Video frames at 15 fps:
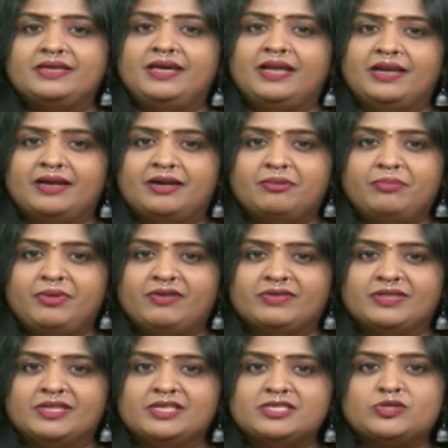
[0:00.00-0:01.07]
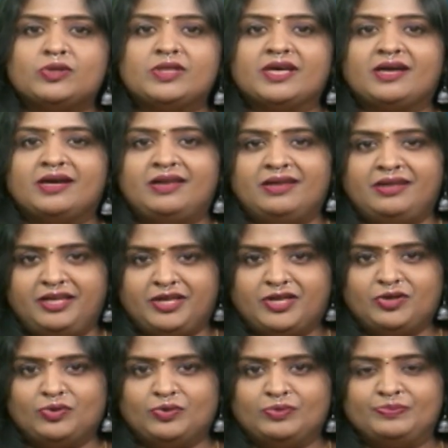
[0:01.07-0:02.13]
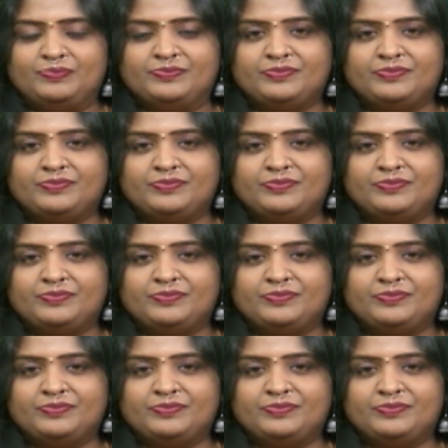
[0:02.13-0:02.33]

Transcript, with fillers: எல்லாருமே வந்து சொந்த காலில் நிற்கணும்